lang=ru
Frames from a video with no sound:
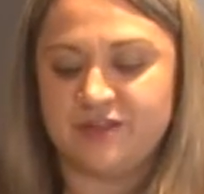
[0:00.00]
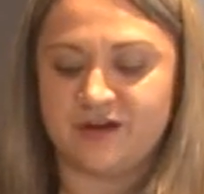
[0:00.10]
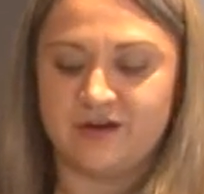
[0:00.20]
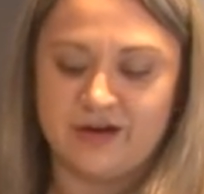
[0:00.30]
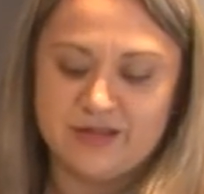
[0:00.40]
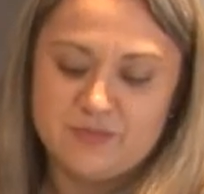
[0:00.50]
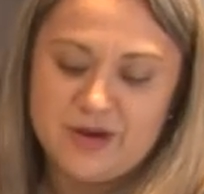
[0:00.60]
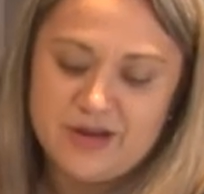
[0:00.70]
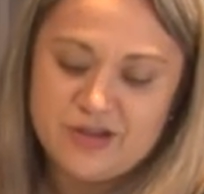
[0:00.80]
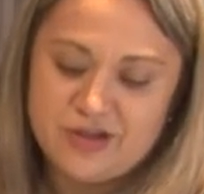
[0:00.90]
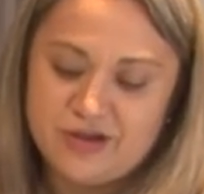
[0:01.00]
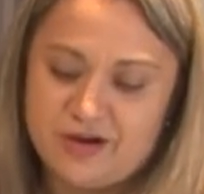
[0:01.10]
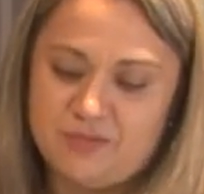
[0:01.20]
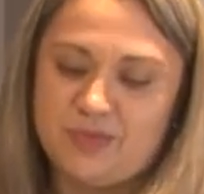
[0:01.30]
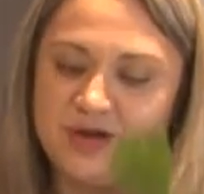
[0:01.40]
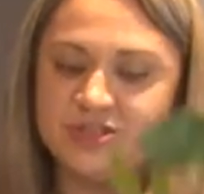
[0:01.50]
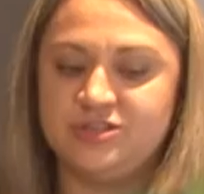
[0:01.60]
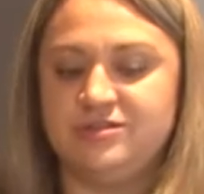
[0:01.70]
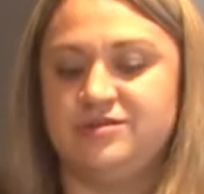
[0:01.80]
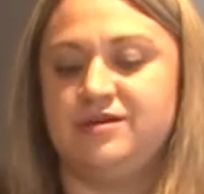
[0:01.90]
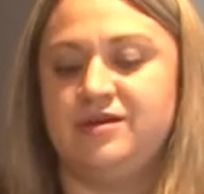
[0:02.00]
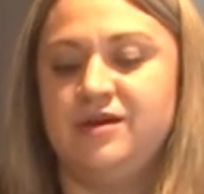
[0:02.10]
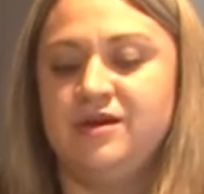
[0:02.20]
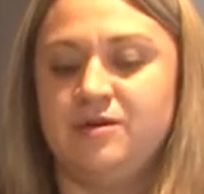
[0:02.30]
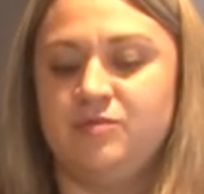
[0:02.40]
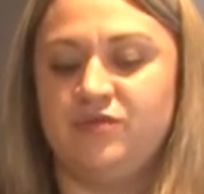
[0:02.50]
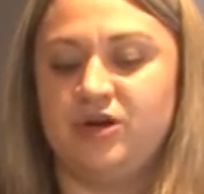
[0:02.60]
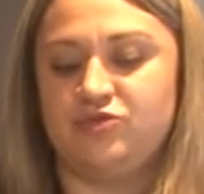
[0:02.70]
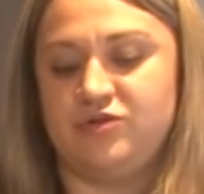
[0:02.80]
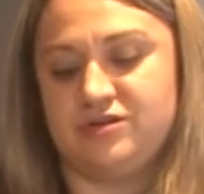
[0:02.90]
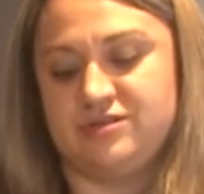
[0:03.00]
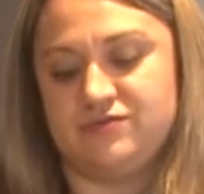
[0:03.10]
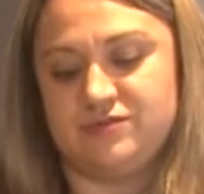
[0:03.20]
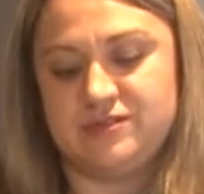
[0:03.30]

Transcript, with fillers: так как они маленькие, компактненькие, бывают разного